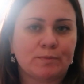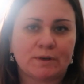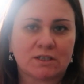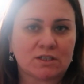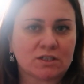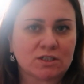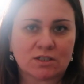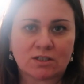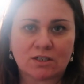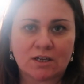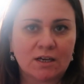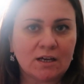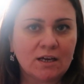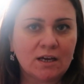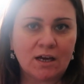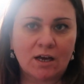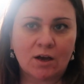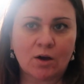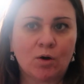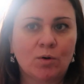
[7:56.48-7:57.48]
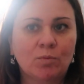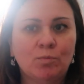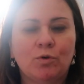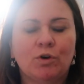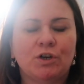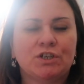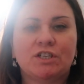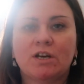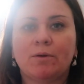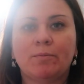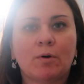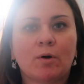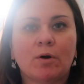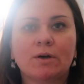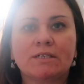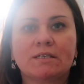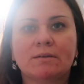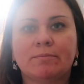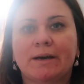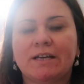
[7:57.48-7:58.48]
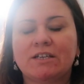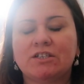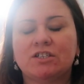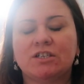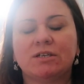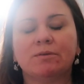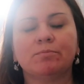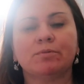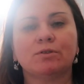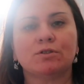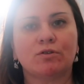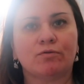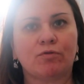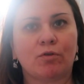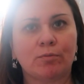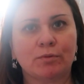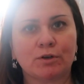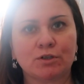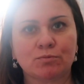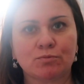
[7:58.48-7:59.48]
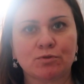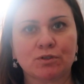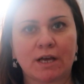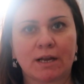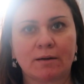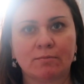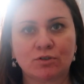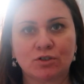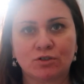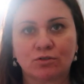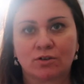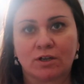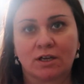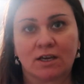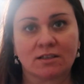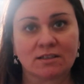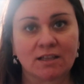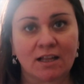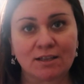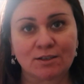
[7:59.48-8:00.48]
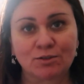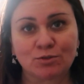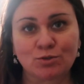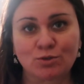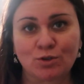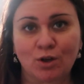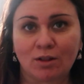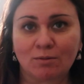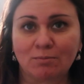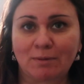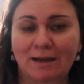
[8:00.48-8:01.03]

mas como hoje é uma coisa mais simples, eu vou mesmo usar a misturinha. Está ali o sol,